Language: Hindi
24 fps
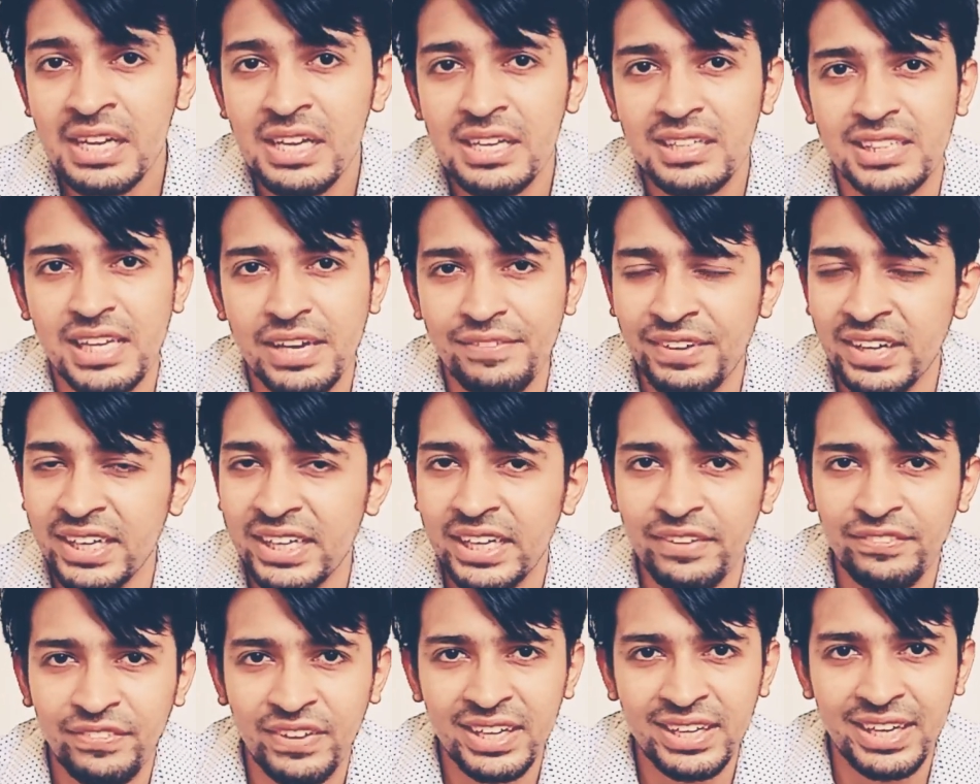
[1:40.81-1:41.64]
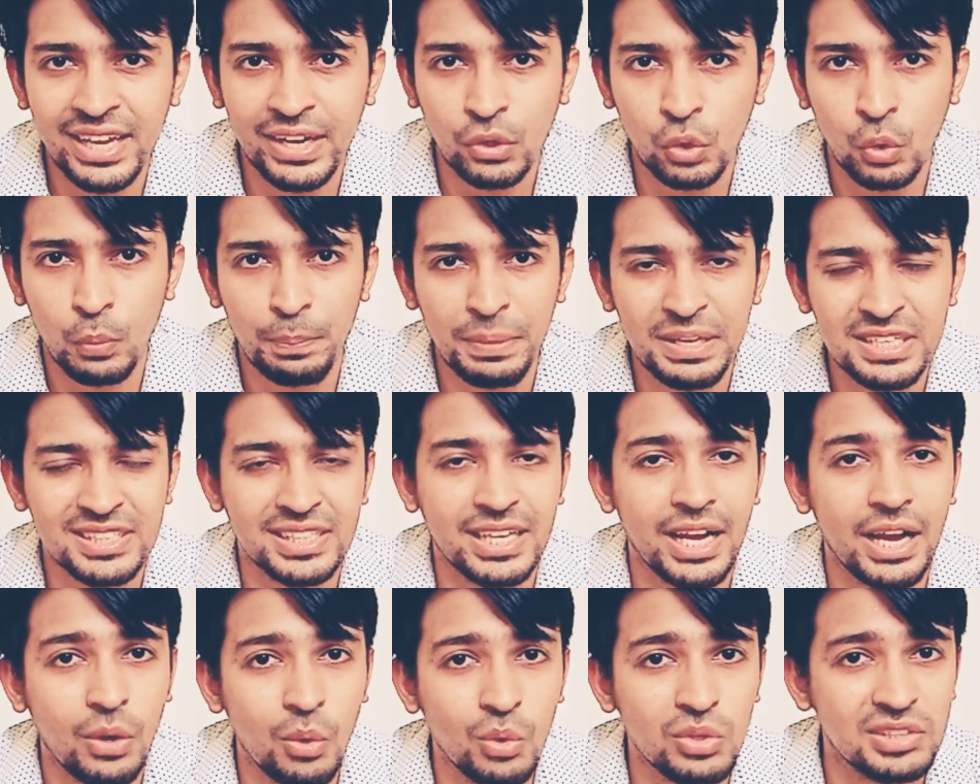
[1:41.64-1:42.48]
सेवेंटी वन लाख रुपीज का
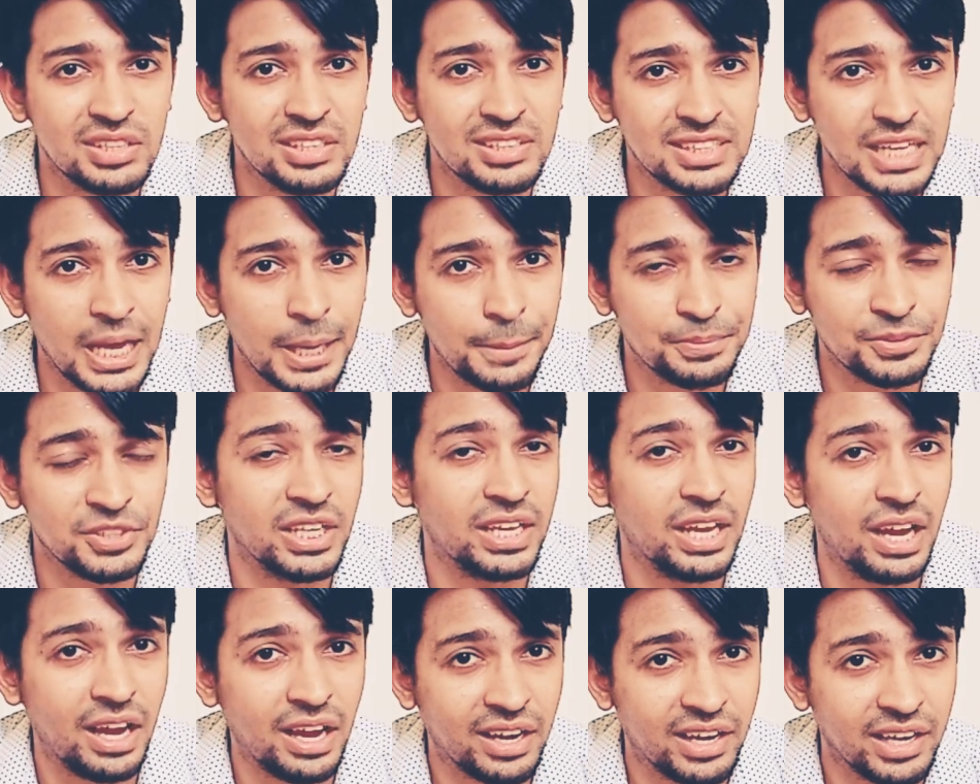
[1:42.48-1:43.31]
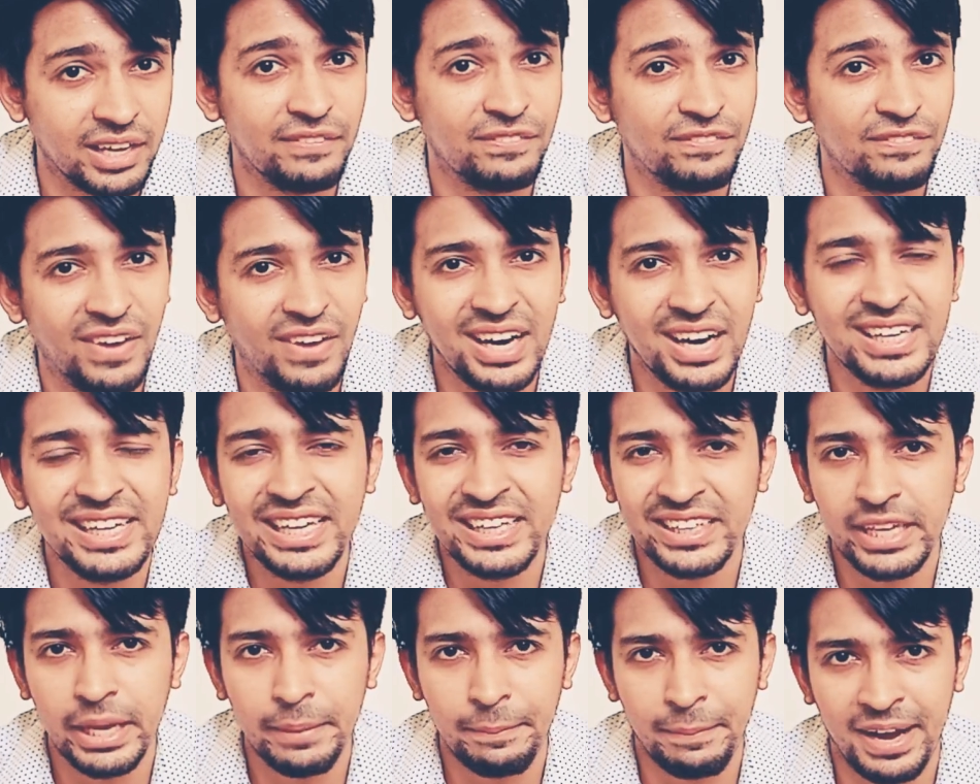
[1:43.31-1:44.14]
उस हिसाब से अगर हम वर्ड इट
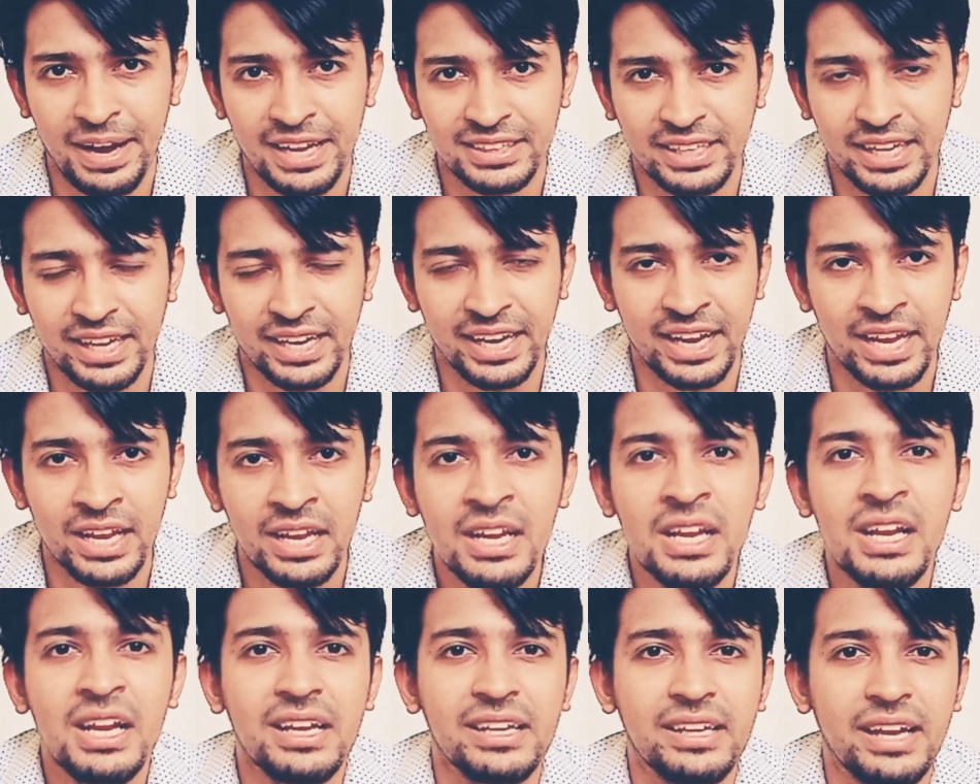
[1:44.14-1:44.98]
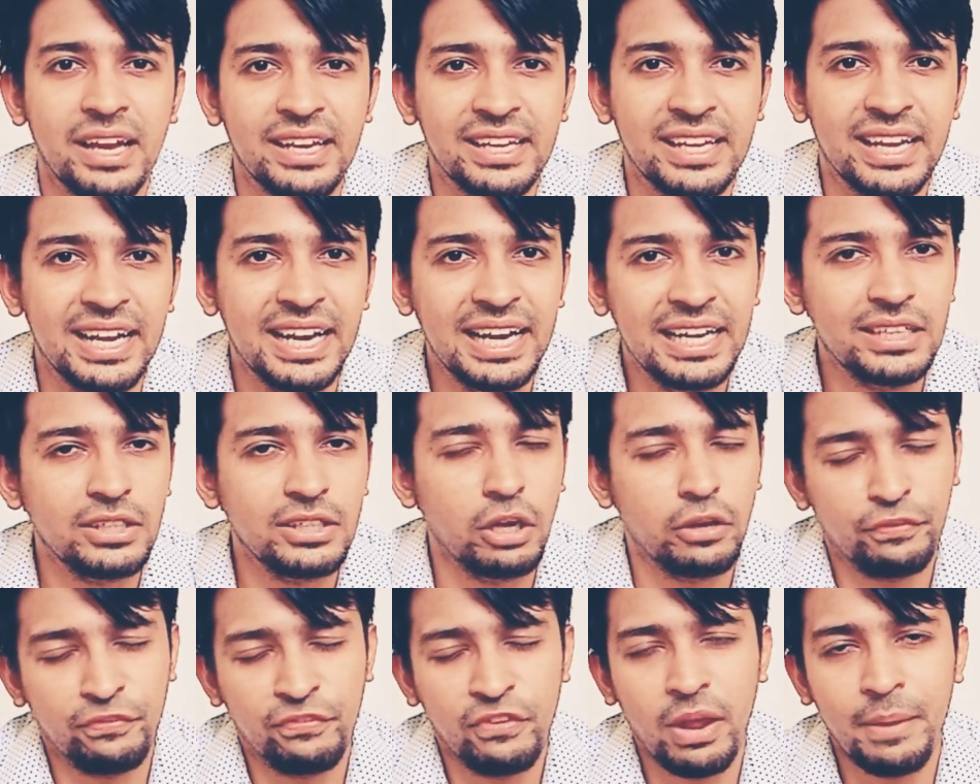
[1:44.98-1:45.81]
की बात करें यानी कि हिट
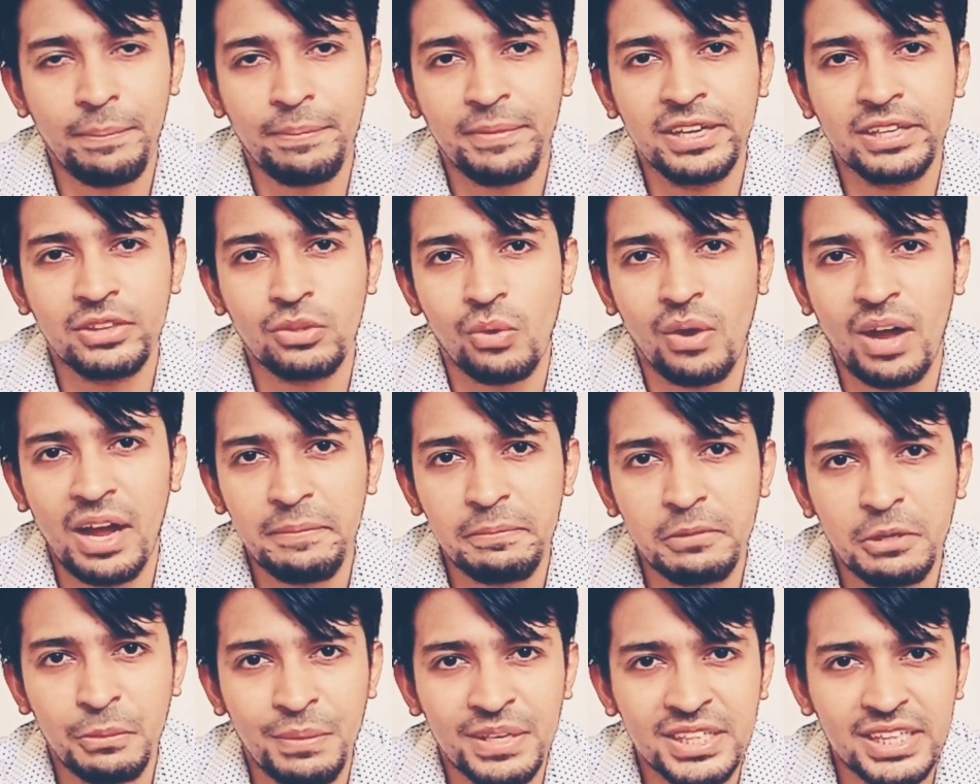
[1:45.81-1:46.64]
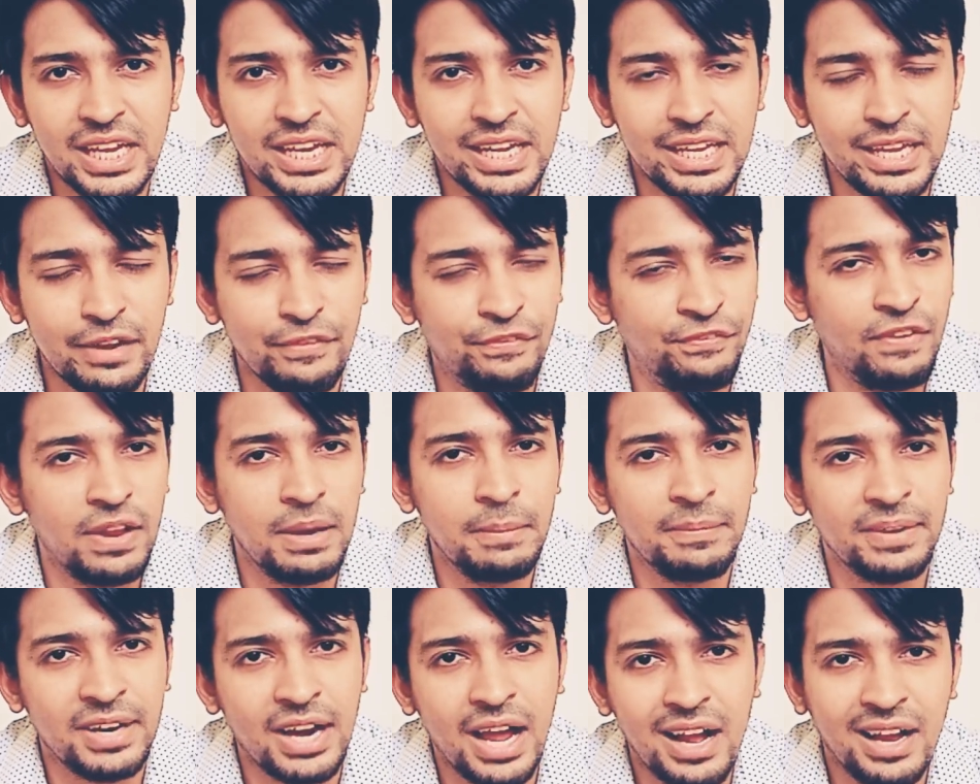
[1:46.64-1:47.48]
और फ्लॉप के तो आपको बता दें कि
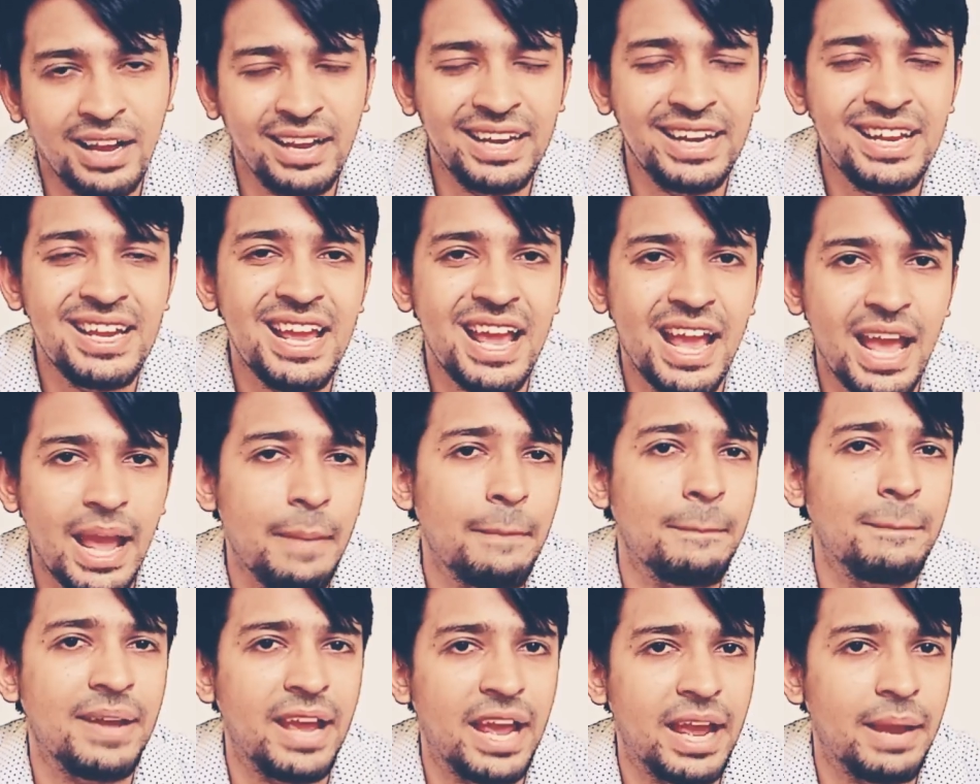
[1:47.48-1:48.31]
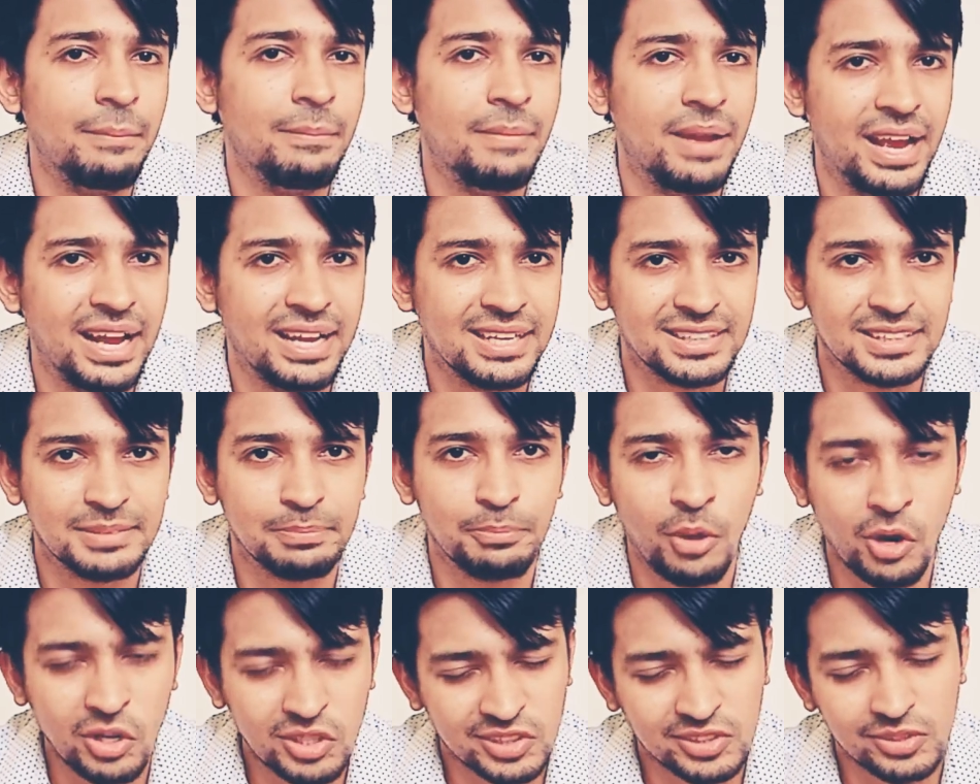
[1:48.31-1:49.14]
फिल्म रागनी एम एम एस
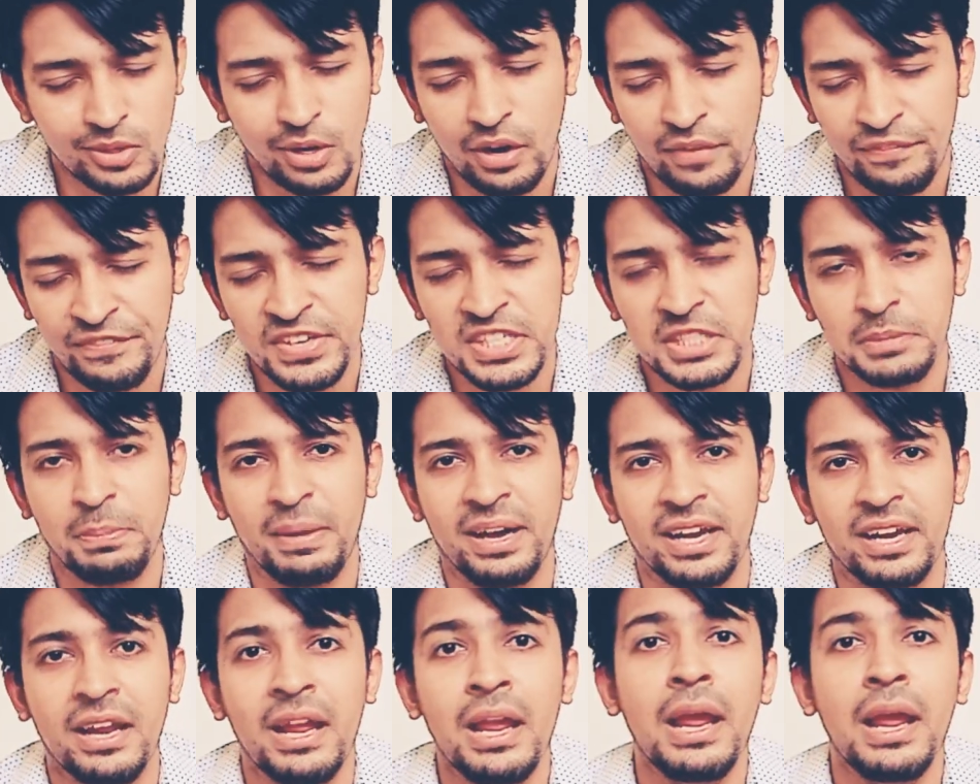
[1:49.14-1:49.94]
बॉक्स ऑफिस पर